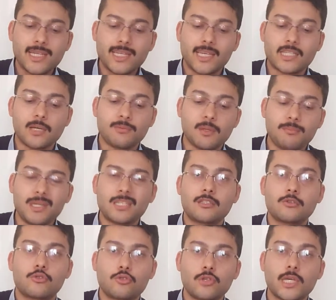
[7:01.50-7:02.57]
ilk etapta bir
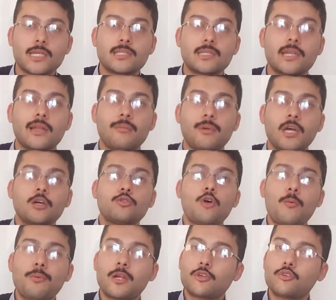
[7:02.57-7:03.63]
tık su gezdirelim.
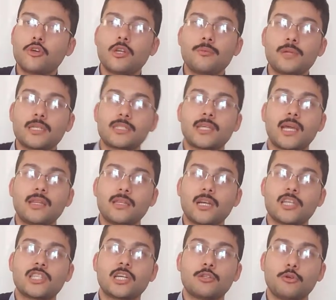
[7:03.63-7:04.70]
Toprak şöyle biraz kendini
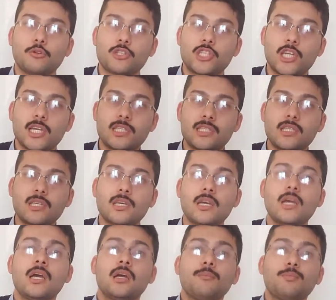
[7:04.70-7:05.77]
aşağı doğru çeksin
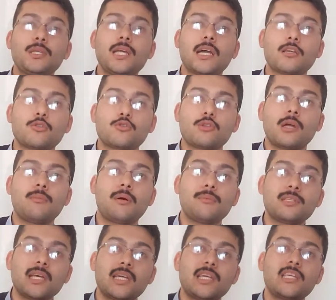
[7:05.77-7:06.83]
ki bir dahaki
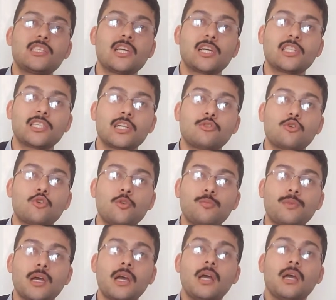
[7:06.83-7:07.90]
sulamamızda iyice aşağı
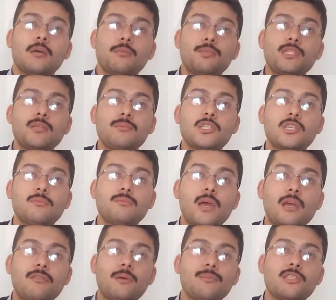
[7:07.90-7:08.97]
çöküp de bizim için
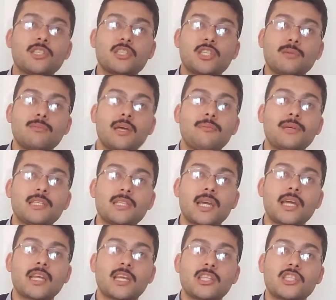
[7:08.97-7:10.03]
meyvemizin çimlenmesi
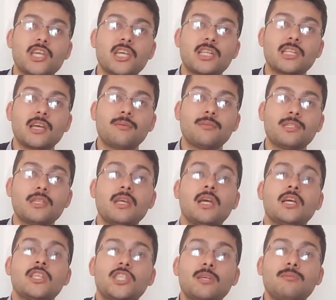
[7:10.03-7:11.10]
gereken çekirdeğimizin
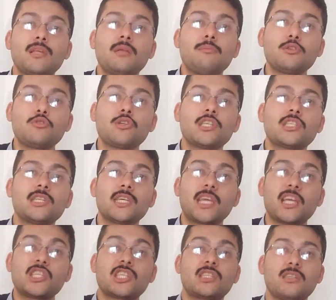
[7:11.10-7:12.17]
çimlenme sürecini
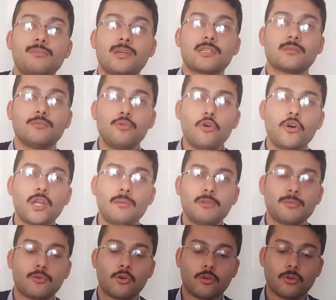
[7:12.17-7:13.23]
geciktirmesin. Bu
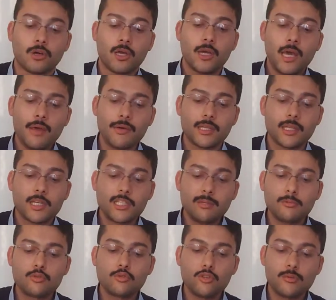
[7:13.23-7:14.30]
önemli bir konu. Evet
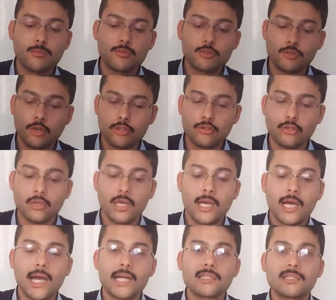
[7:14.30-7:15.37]
şimdi suyumuzu döktük.
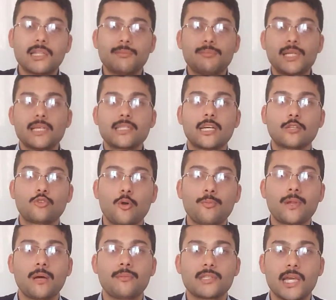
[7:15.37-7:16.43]
Ardından biraz daha
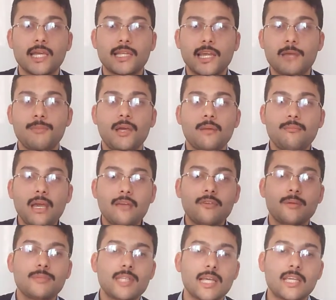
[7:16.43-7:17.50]
toprağımızı ekleyip
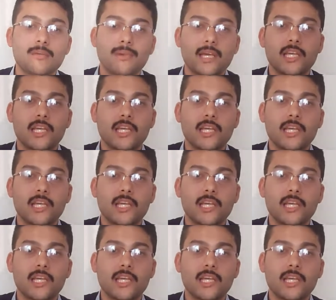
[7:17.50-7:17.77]
meyvemizi ekime